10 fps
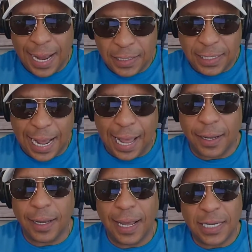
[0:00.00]

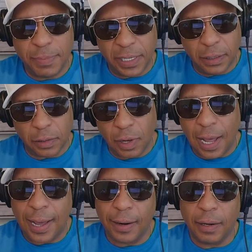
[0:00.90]
Nasdaq ha
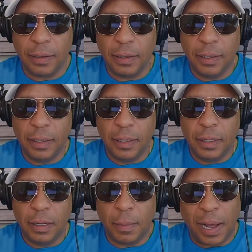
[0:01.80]
sido un poco más
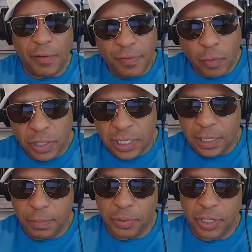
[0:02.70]
elevado, alrededor de
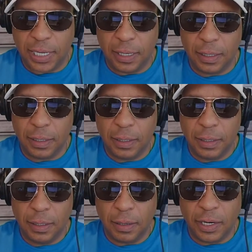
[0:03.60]

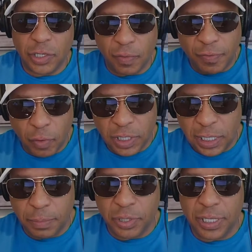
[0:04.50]
14%, ¿cierto?
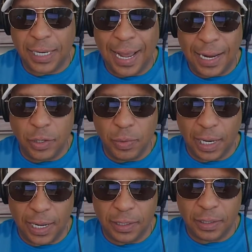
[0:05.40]
Entonces,
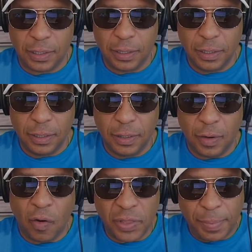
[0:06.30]
14% anualizado
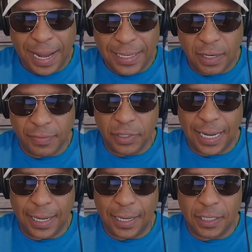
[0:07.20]
en
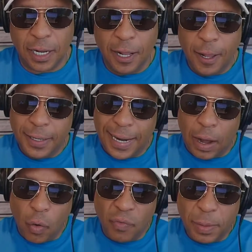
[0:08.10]
promedio durante las
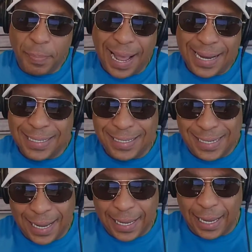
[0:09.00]
últimas décadas.
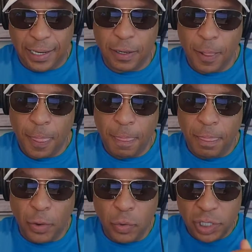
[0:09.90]
Ahora, durante la
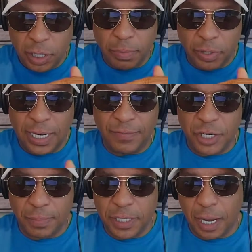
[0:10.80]
última década esos
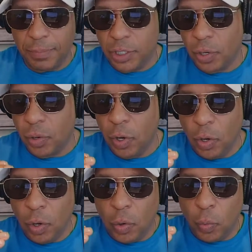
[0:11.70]
números se han
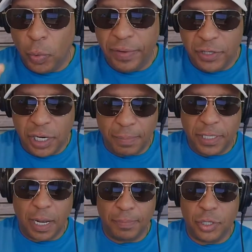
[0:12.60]
elevado, entonces
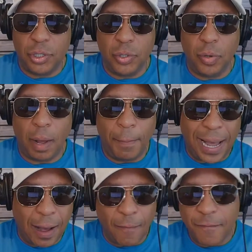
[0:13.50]
hemos pasado
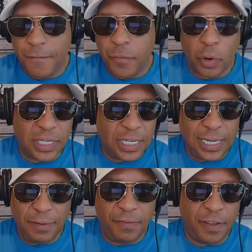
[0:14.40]
de
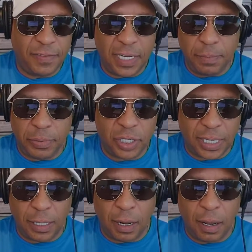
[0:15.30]
alrededor de
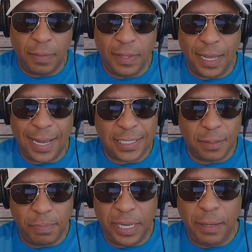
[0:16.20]

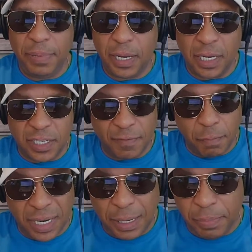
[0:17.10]
14-15% en el S&P
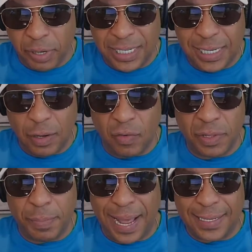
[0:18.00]
debido a la impresión
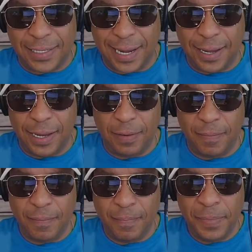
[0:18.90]
de dinero durante la
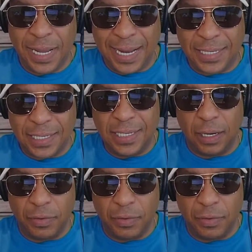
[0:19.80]
última década.